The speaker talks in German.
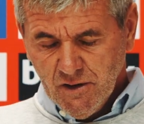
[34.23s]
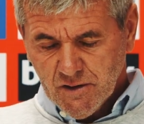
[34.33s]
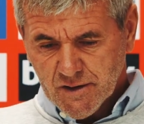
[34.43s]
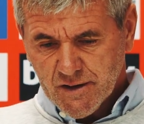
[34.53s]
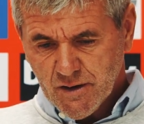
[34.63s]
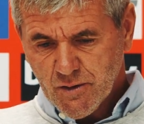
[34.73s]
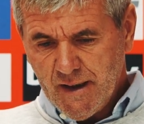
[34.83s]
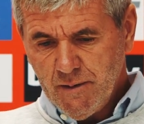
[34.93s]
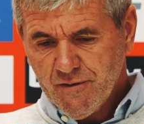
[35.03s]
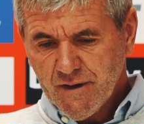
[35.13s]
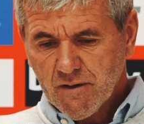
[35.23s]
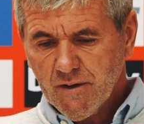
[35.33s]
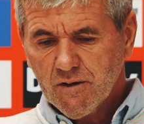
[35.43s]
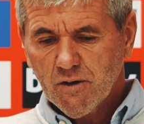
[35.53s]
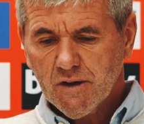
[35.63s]
Das ist nicht so einfach,
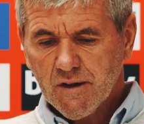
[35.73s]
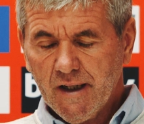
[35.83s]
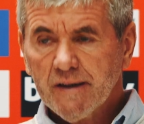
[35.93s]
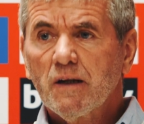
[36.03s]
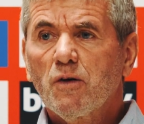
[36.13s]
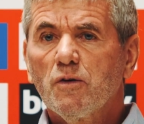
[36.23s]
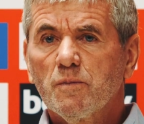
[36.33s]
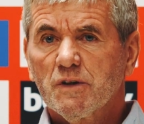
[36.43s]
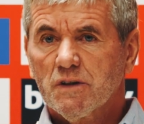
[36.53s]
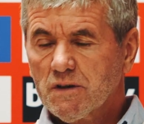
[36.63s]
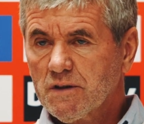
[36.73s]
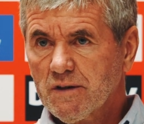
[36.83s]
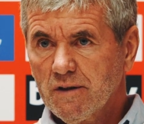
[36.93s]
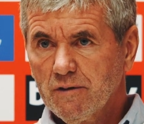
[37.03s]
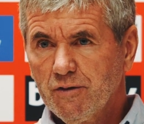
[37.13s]
wenn ein neuer Trainer kommt, dass
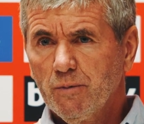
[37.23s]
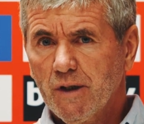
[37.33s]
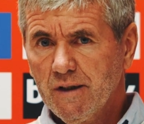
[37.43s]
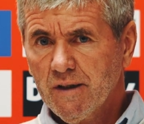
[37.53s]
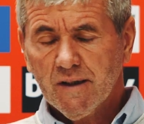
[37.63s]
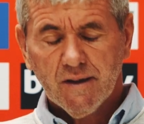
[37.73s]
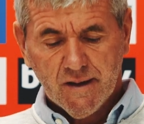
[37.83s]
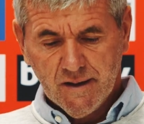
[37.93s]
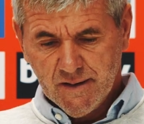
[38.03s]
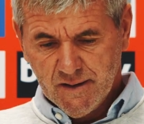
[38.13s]
äh, von Beginn an